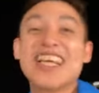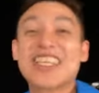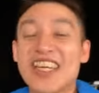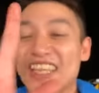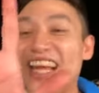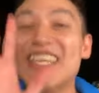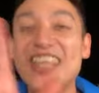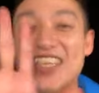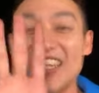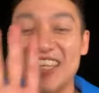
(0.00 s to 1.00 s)
但是是但
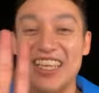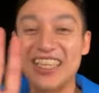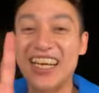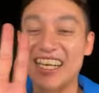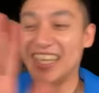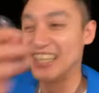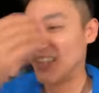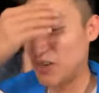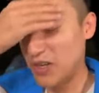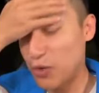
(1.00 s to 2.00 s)
是是那
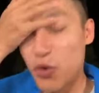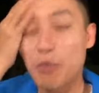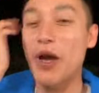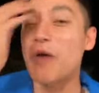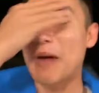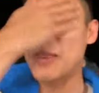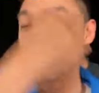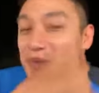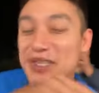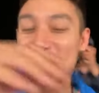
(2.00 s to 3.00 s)
个绿标版
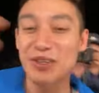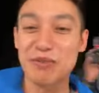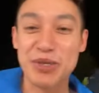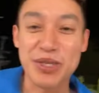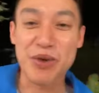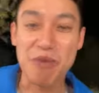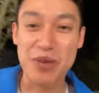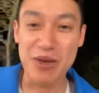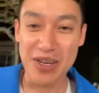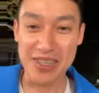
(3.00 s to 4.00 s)
的，不是不是黄
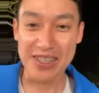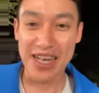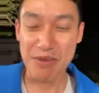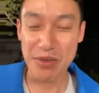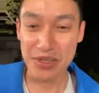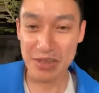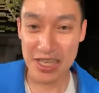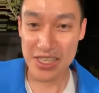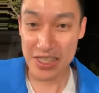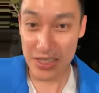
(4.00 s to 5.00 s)
标版的，大家不用
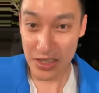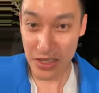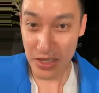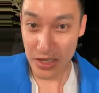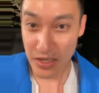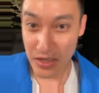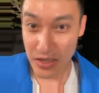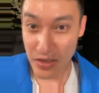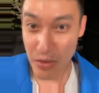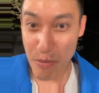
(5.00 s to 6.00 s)
担心，
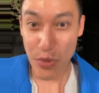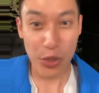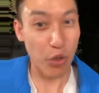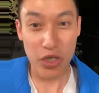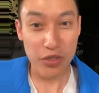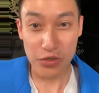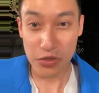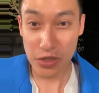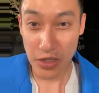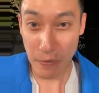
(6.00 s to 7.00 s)
我们不会脱衣
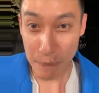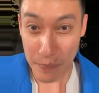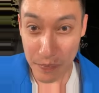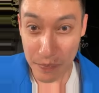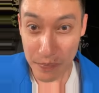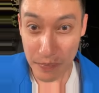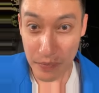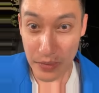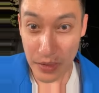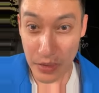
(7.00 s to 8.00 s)
服。大家都
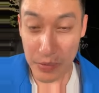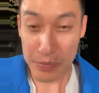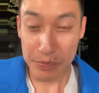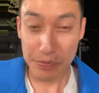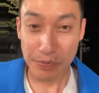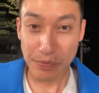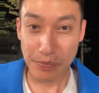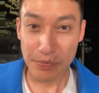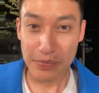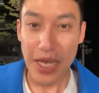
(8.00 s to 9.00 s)
说你气色
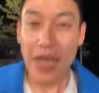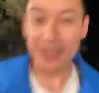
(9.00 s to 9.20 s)
变好，